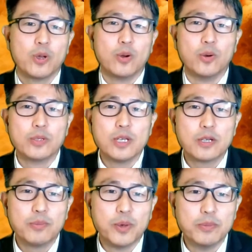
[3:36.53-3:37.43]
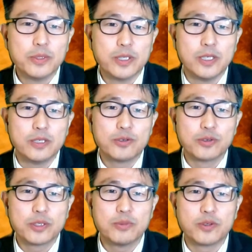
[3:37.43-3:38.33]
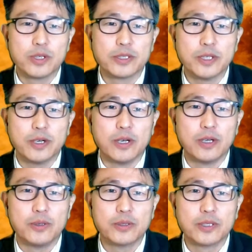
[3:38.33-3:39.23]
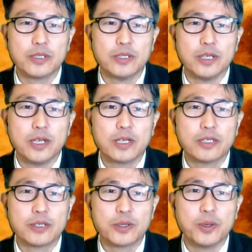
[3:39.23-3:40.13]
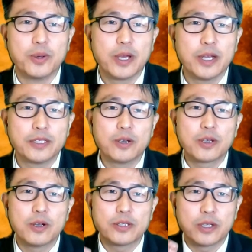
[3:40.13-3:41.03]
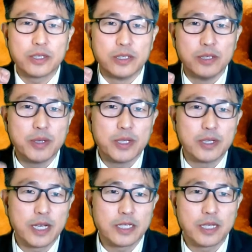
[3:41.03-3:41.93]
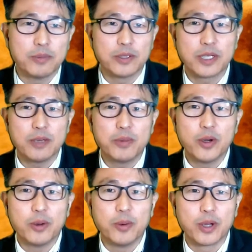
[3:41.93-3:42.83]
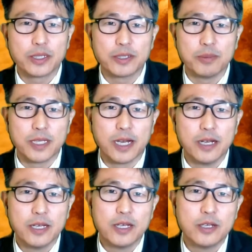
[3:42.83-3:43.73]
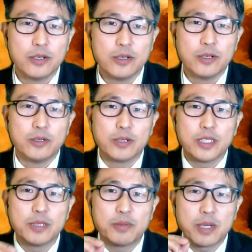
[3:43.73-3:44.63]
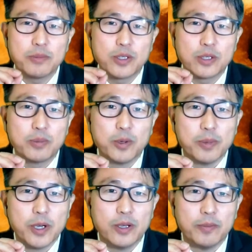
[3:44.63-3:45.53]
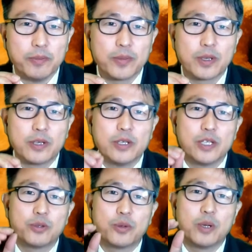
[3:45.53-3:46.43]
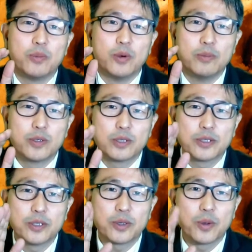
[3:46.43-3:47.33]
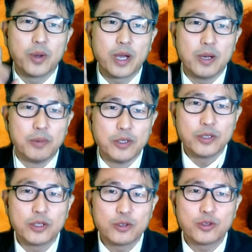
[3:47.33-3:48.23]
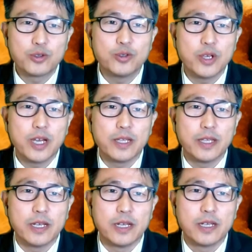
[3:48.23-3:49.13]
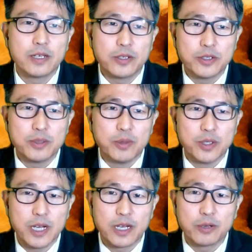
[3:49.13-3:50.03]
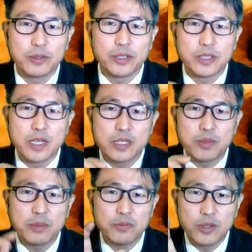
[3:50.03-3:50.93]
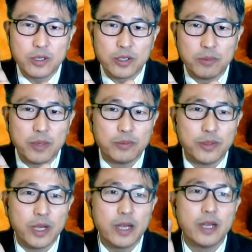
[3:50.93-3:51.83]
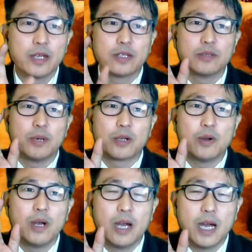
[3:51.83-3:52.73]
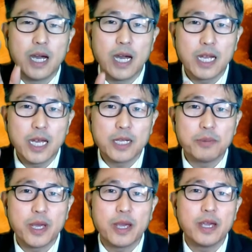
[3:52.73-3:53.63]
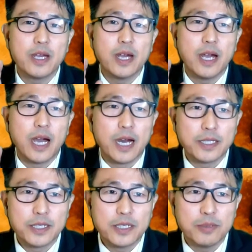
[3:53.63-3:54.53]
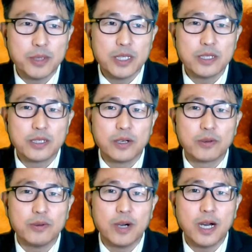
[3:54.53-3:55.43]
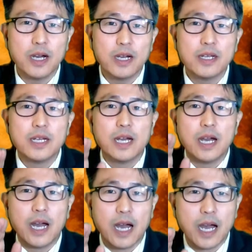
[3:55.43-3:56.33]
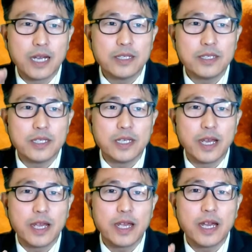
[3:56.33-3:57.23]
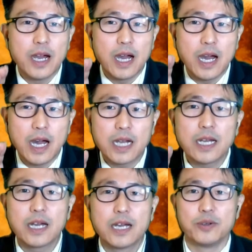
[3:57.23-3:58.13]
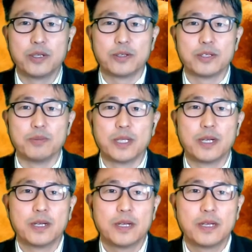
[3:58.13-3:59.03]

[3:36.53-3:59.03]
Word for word: 오늘 읽은 본문을 중심으로 해서 오늘은 그 교회의 성경적인 의미를 다시 한번 살펴보겠습니다. 우리 13절을 보면 그리스도의 몸으로서 교회가 먼저 추구해야 될 것이 뭐냐라고 했을 때 13절 전반부에 그것은 바로 하나님의 아들을 믿는 것과 아는 일에 하나가 되는 것입니다.